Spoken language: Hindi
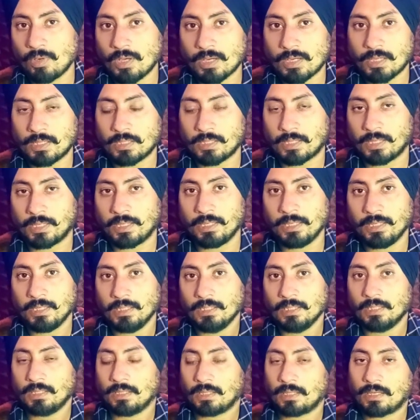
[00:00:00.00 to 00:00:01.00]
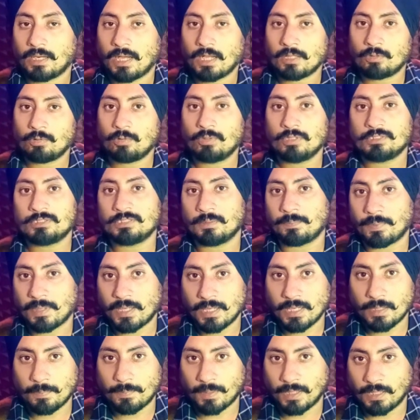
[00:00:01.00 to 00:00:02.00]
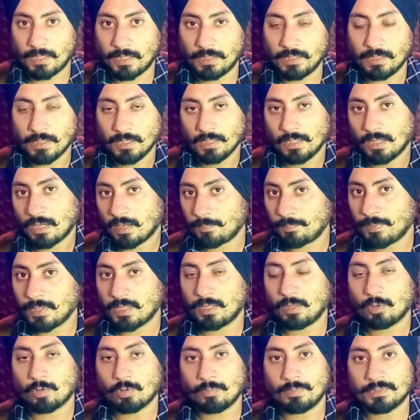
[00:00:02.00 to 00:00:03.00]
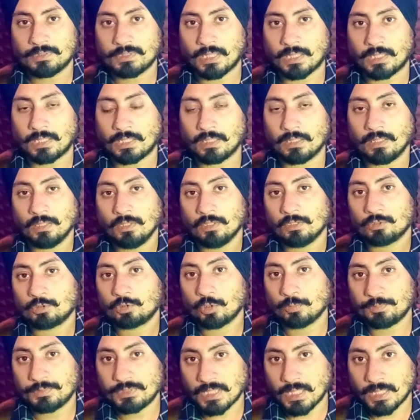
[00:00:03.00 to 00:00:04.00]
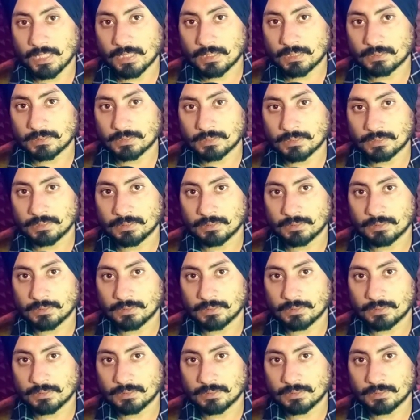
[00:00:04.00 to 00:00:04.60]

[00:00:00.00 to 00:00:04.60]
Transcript: पूरा करके रात होने से पहले पहले अपने घरों में जाकर छुप जाया करते